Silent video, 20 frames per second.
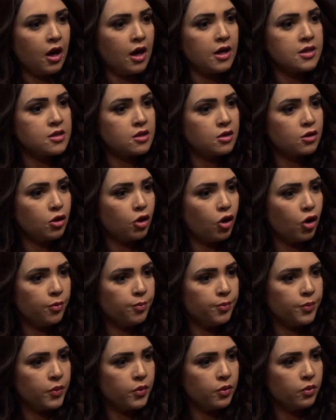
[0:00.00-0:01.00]
قصر الحب
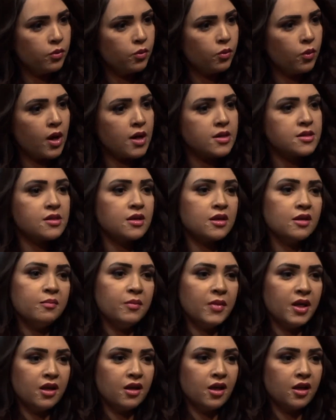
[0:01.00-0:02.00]
وقصر
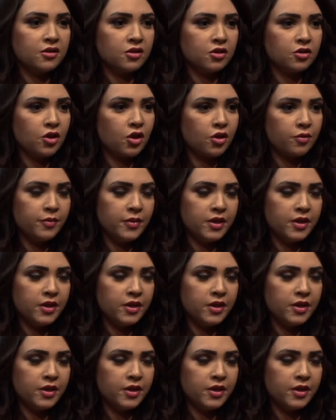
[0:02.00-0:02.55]
المال هتختار